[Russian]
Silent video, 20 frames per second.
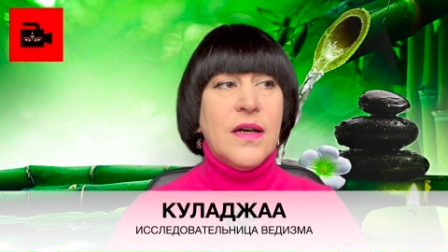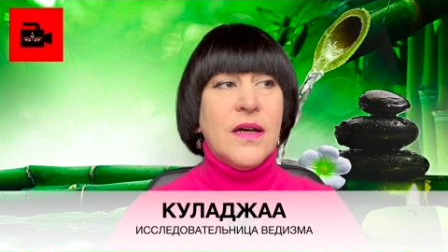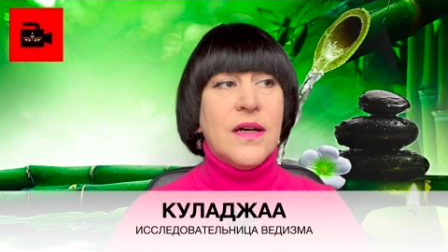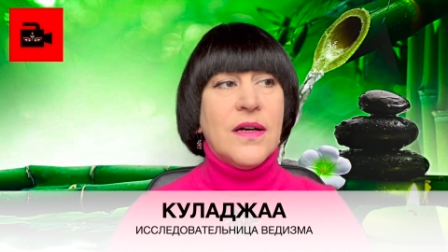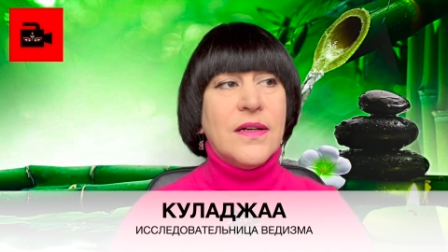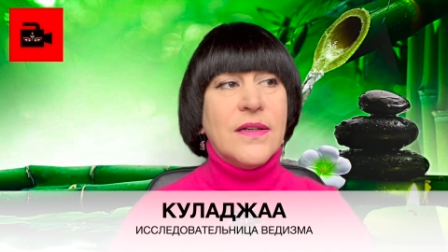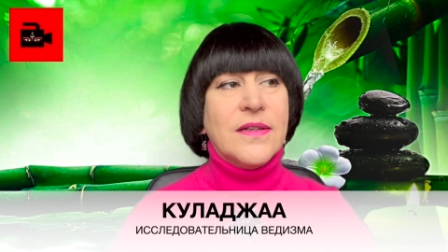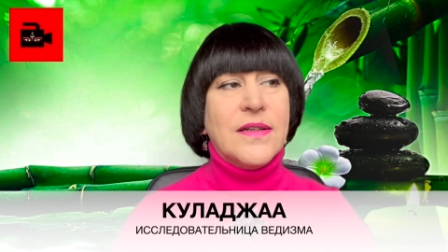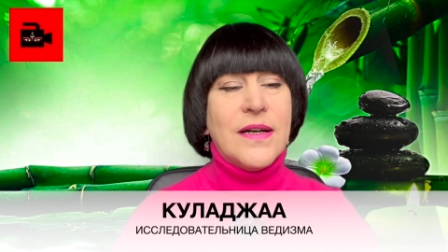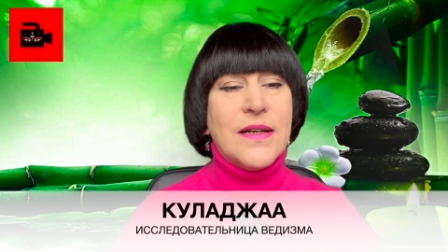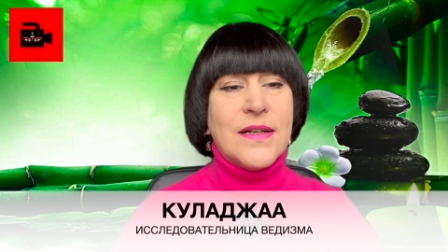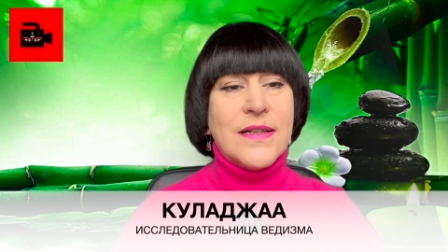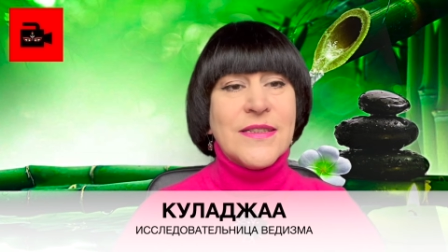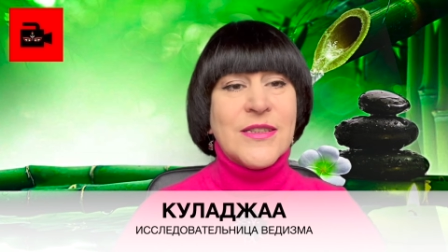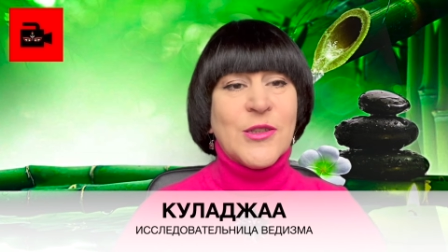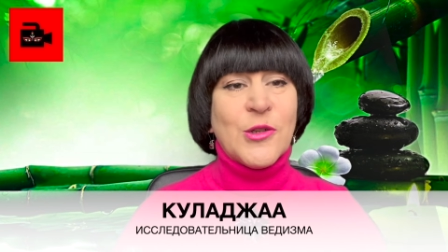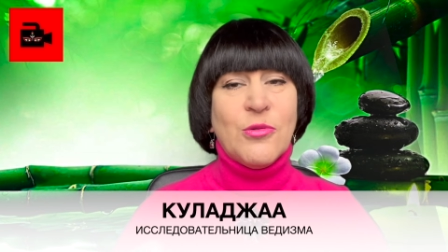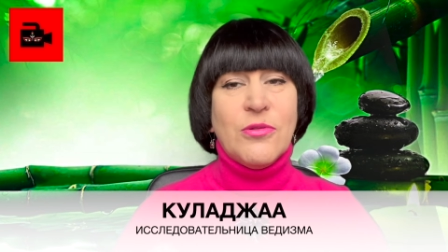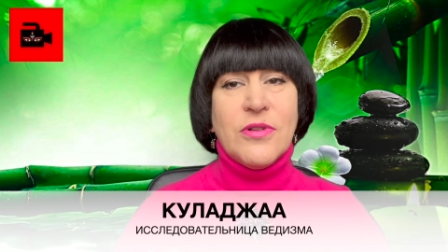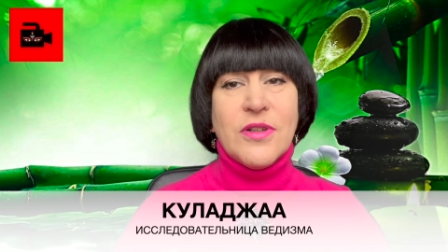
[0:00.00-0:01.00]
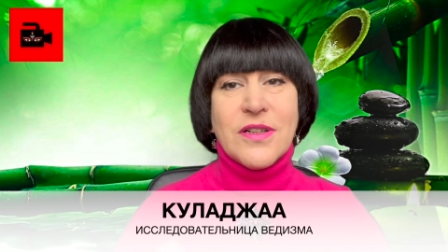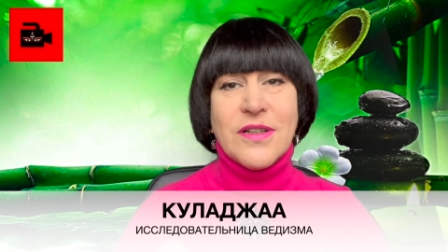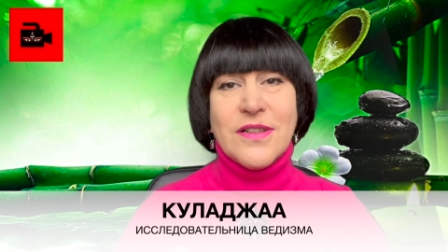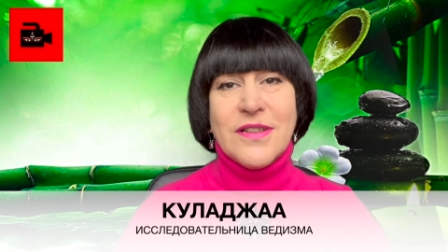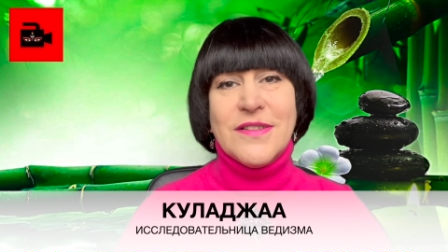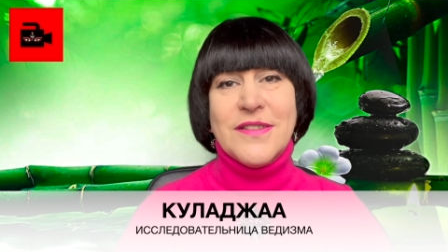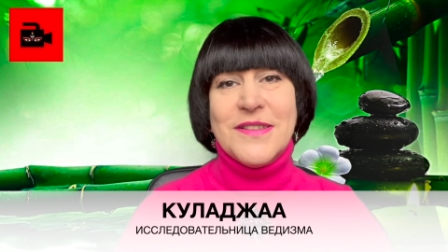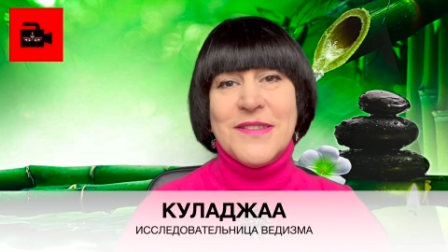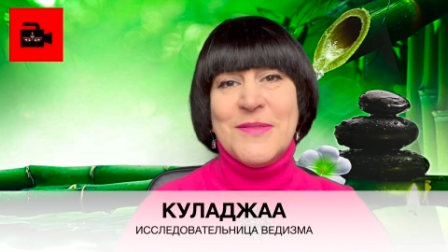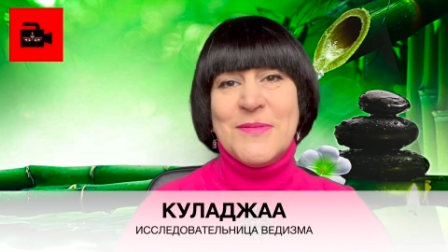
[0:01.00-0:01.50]
А, как
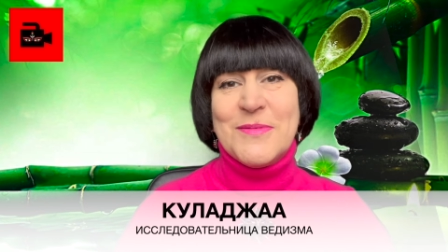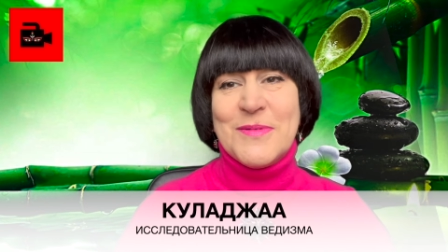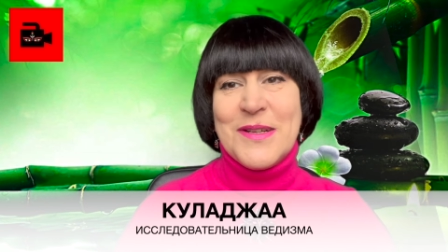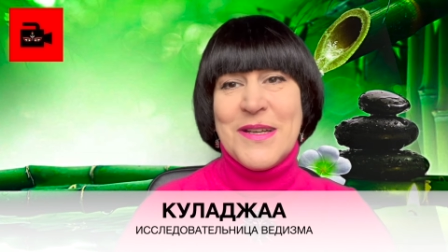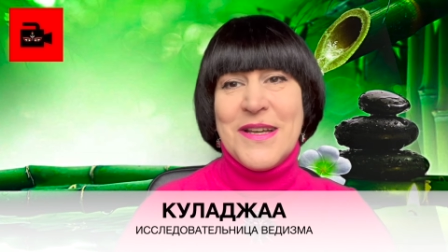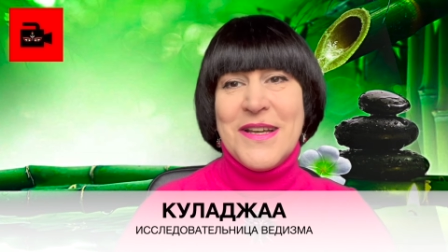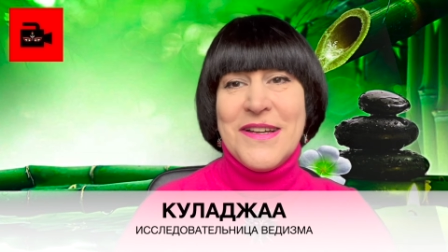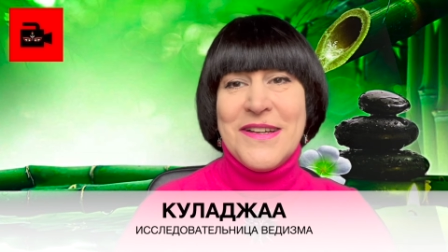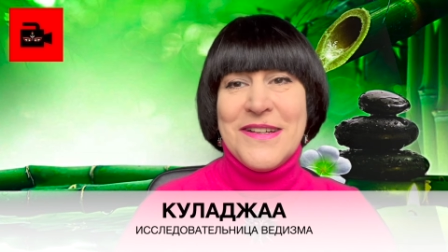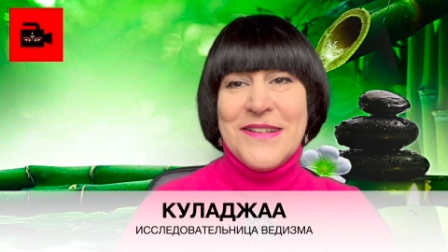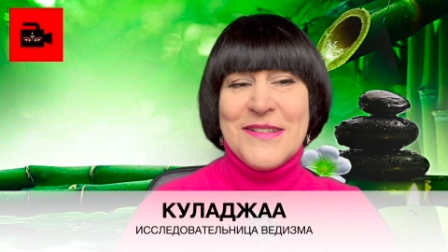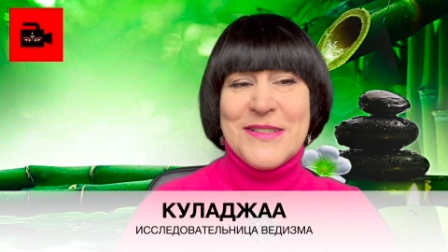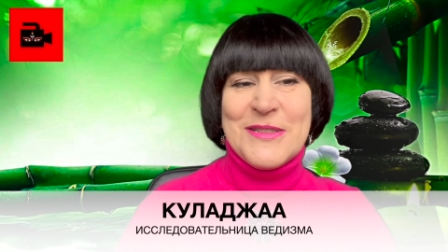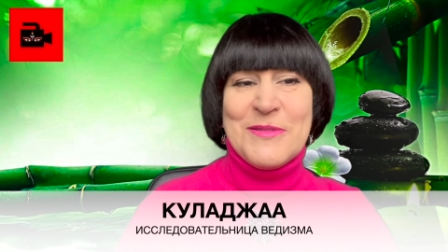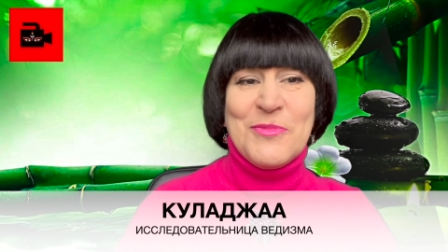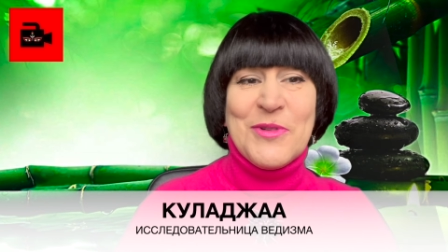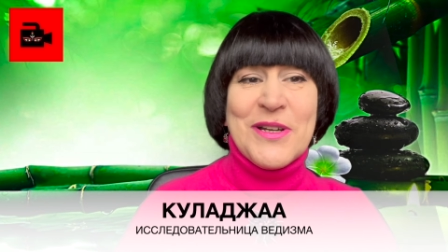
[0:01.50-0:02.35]
астролог э, с